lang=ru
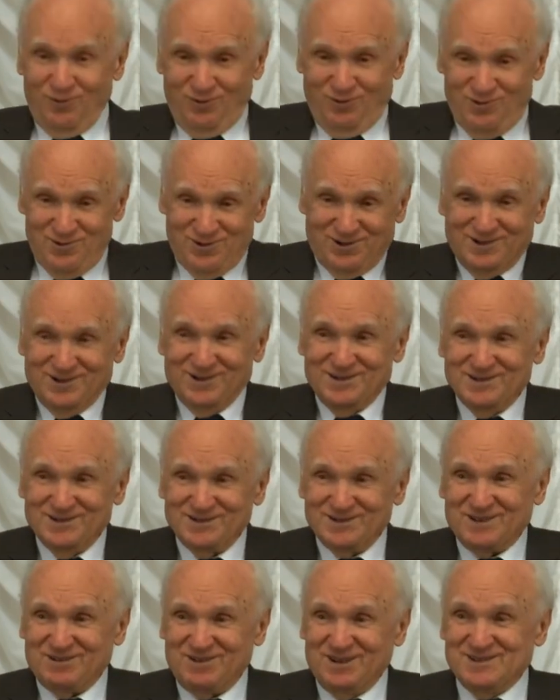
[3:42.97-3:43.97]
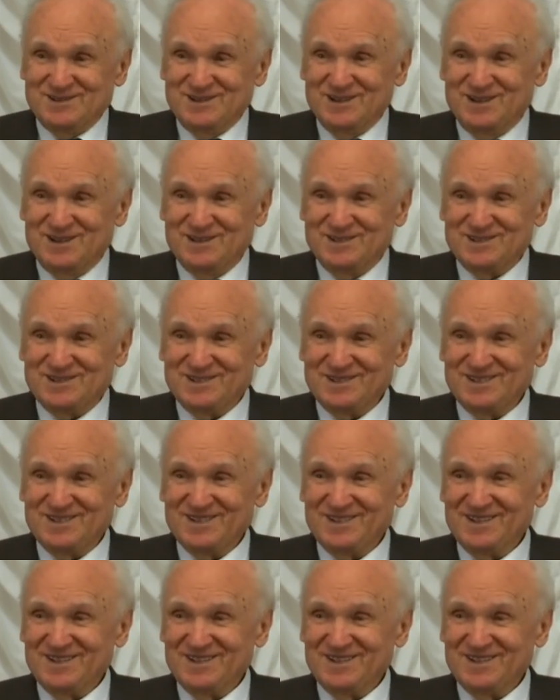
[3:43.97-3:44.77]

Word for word: Ух, схватились.